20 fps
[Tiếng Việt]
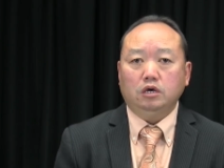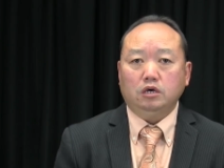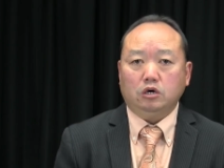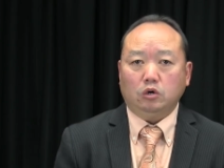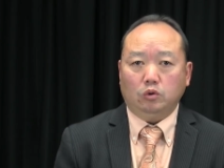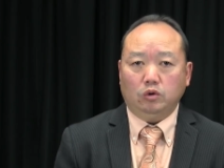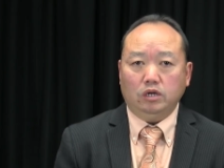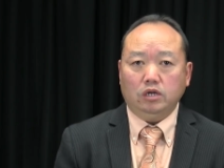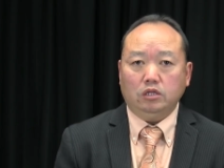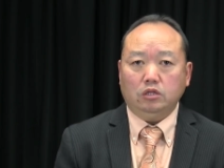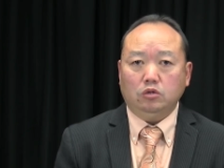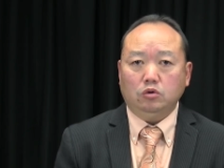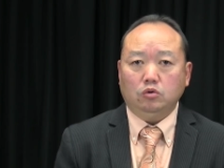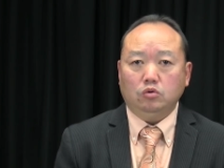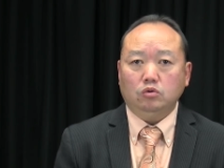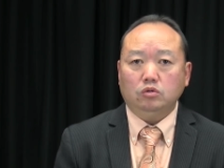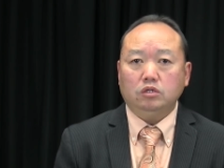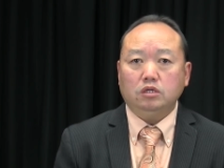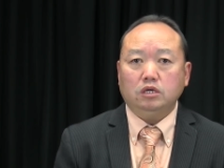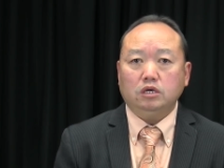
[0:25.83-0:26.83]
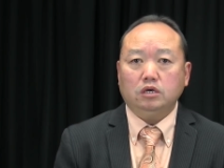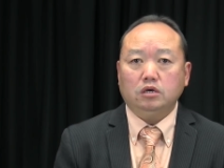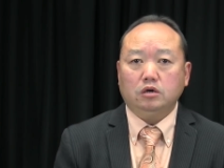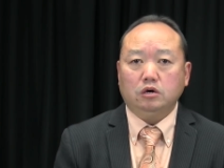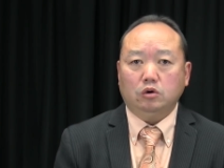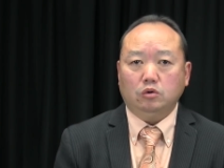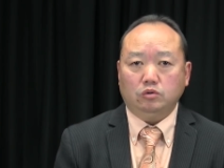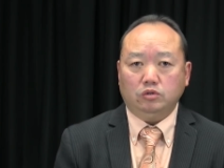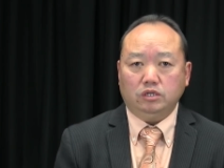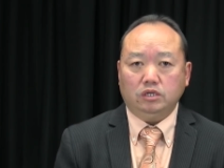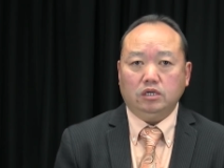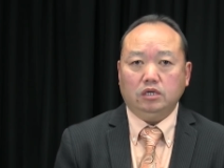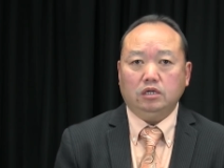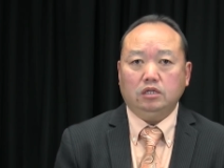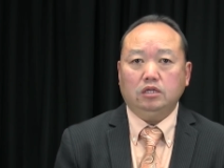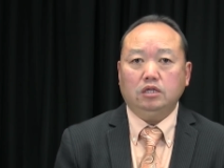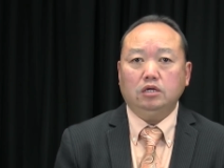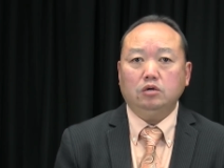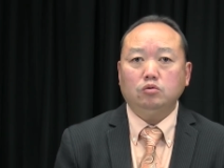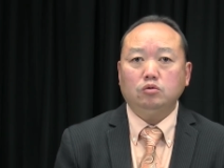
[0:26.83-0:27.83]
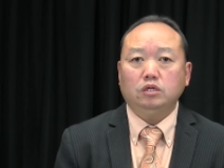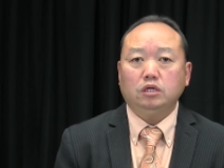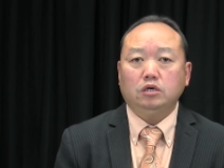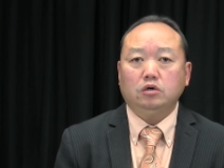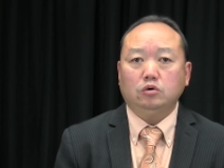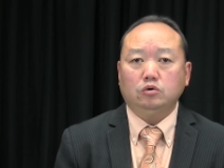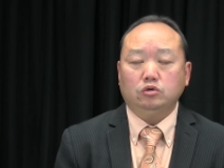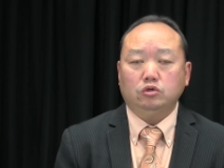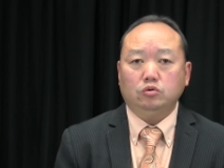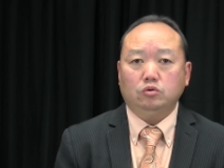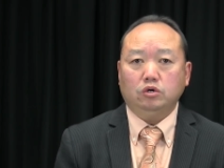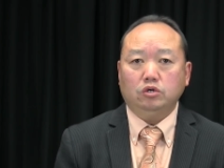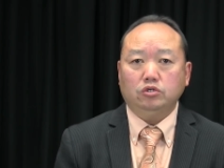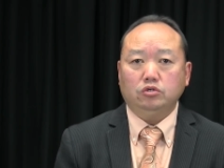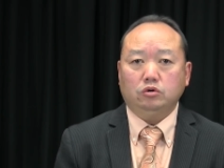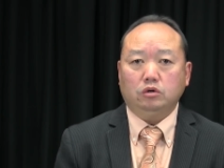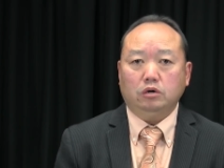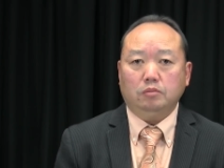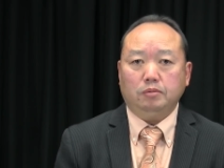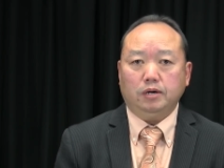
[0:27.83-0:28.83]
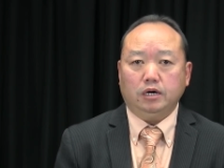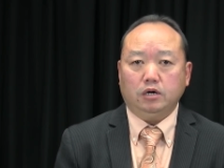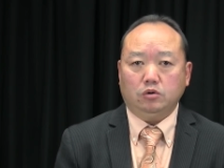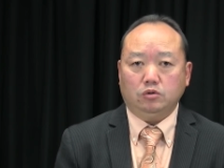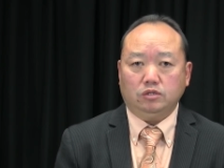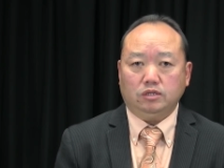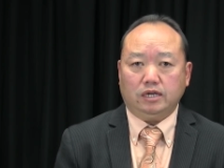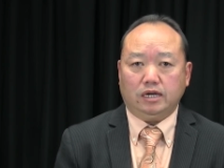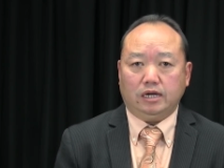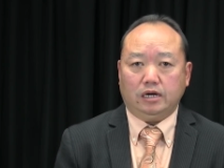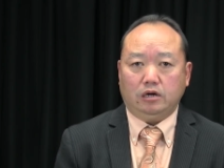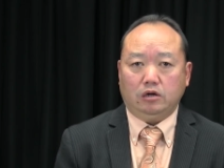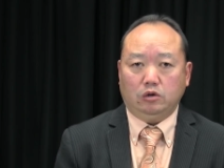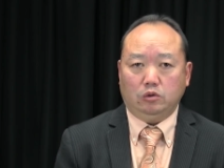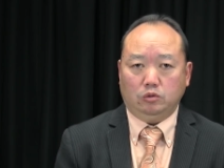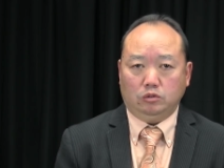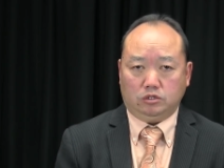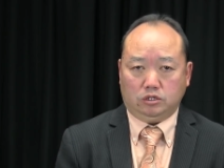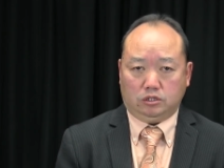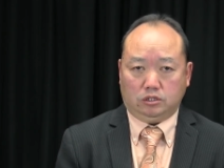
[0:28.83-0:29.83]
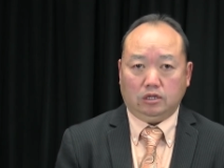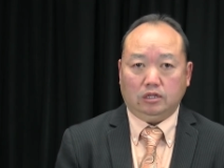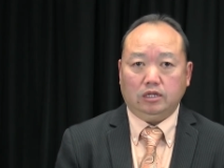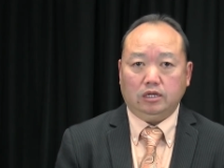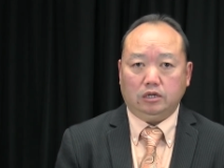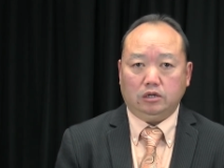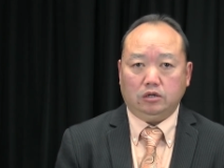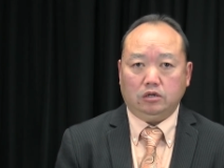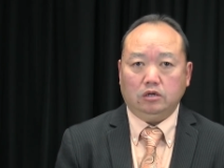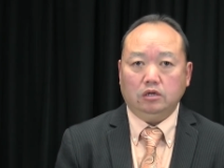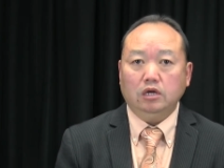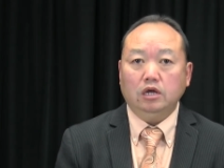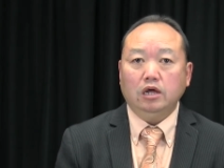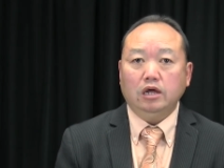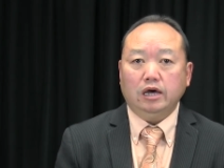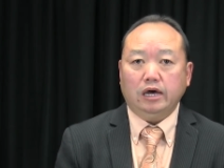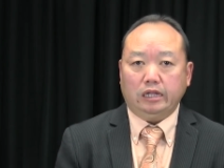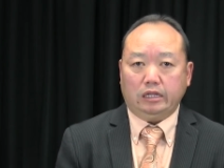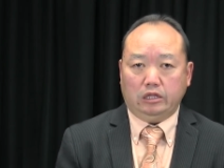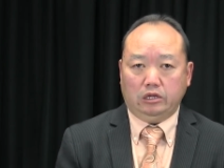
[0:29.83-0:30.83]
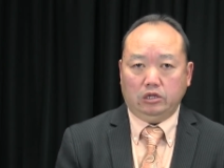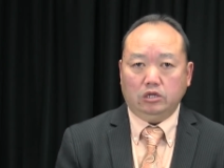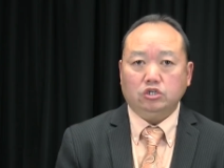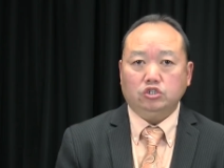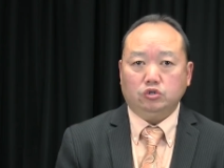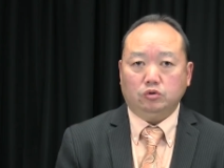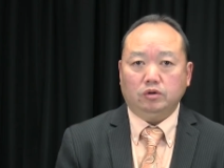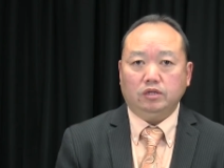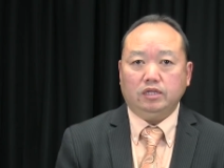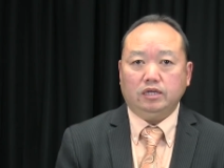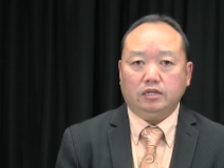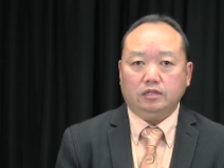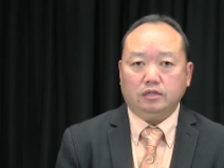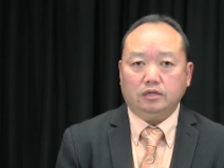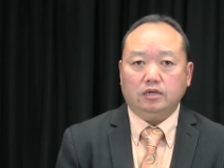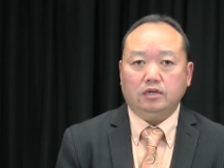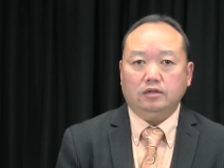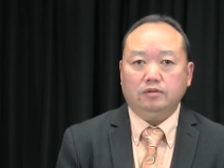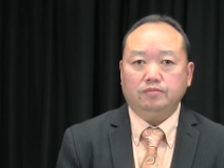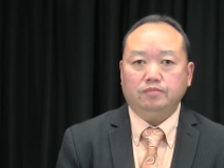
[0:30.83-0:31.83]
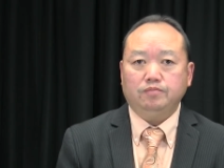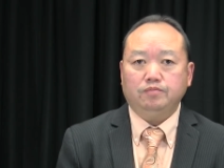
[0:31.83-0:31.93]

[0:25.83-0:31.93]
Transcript: cậu ý liên tu nó tỉ cậu gì thiên nó tỉ cậu chua trong áp hạc cậu xà lòi vô cho toàn thế nó hay thì giờ dùng để trả tiền